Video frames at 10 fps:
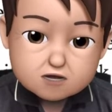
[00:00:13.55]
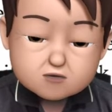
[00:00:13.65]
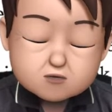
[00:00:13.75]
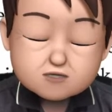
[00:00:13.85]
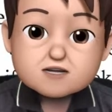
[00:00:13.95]

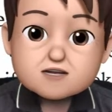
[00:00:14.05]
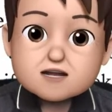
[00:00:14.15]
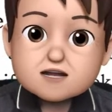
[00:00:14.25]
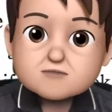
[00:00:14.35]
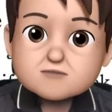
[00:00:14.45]
그리고 이
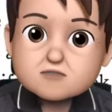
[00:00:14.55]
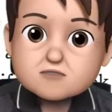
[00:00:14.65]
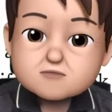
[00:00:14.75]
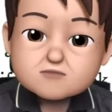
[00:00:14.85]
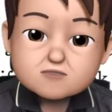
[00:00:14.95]
단락
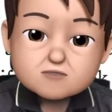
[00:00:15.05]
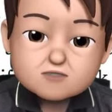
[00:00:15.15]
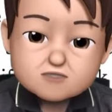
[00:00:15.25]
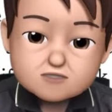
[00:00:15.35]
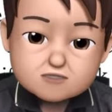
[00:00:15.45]
변형 문제로
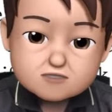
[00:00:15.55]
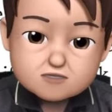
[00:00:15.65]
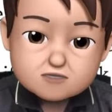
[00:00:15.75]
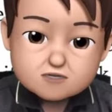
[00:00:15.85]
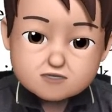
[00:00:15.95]

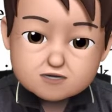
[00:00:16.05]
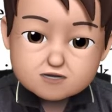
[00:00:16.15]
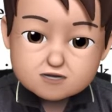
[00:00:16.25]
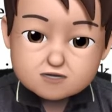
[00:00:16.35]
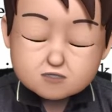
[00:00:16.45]
있어서
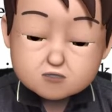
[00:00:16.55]
이제